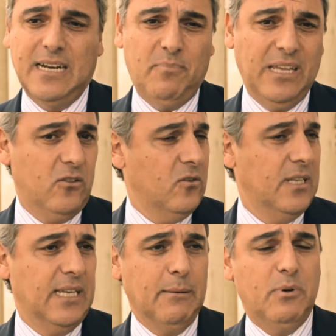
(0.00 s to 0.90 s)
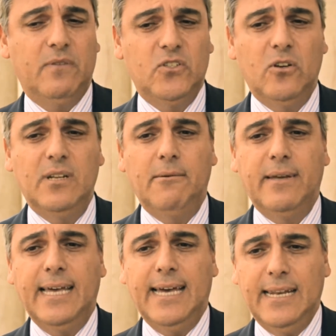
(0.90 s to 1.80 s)
Repito, de la profesión
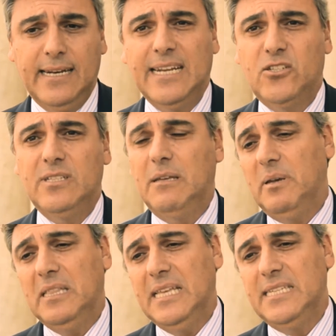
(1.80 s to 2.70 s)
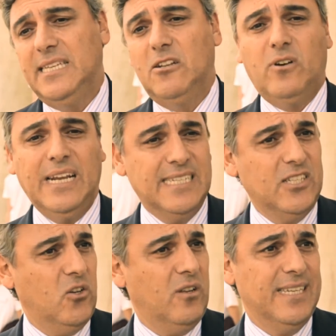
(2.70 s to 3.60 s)
liberal, relación de dependencia en
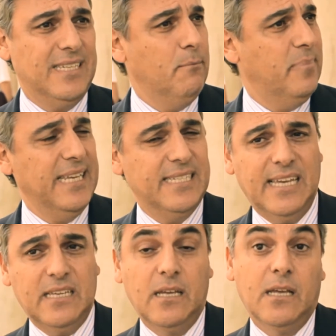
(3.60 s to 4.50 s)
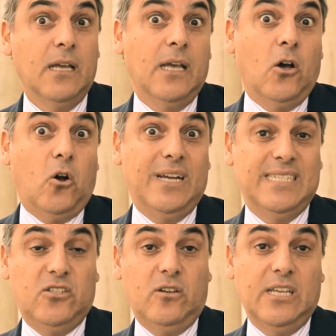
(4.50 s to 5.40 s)
organizaciones, empresas,
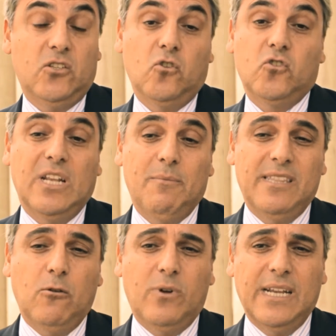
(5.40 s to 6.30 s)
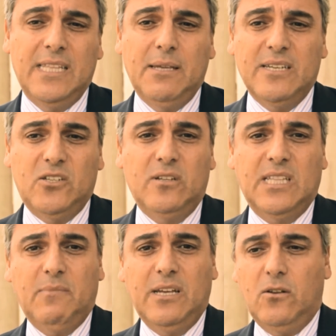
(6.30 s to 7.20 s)
organizaciones no solamente lucrativas, sino
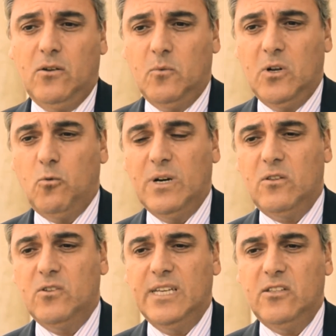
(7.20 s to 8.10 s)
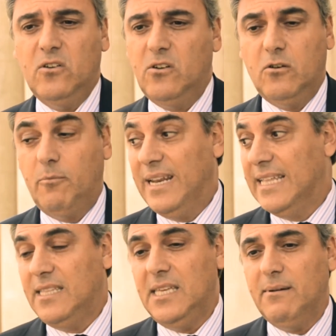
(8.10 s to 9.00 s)
también como el cuarto sector,
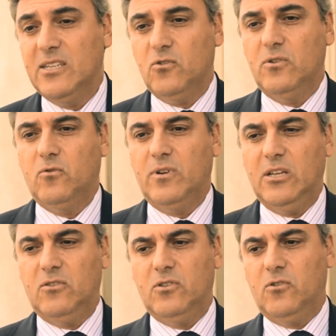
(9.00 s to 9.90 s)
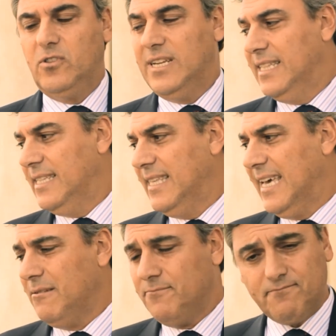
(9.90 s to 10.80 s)
cooperativas o cualquier otra, entidad,